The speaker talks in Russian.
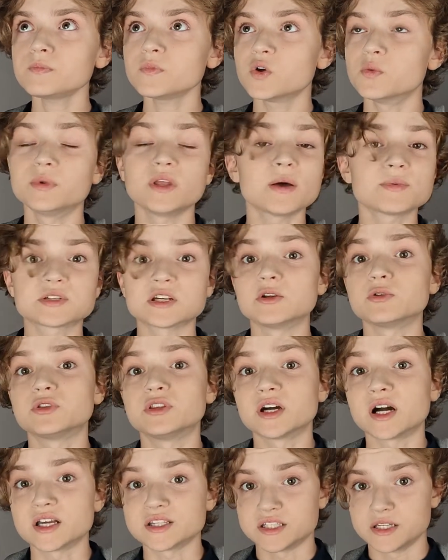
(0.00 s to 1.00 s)
у меня
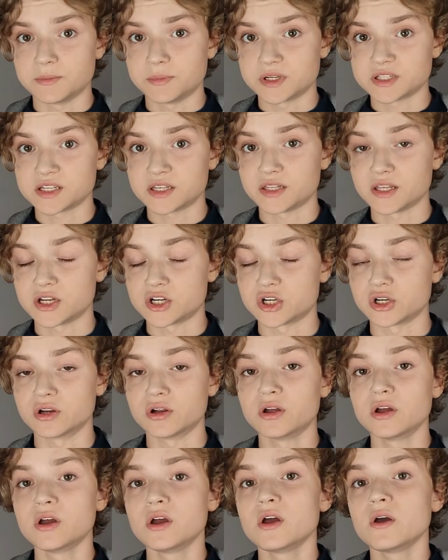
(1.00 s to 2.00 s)
абсолютно разные персонажи –
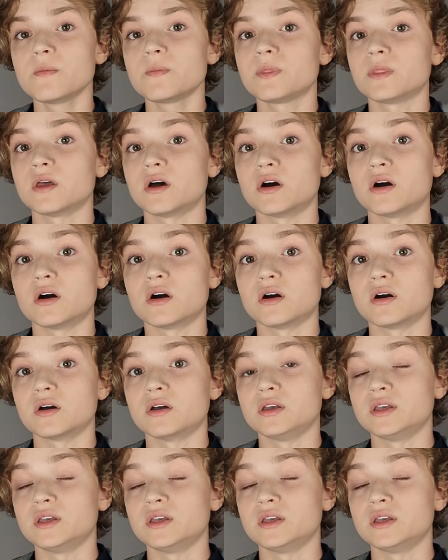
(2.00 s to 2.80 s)
а,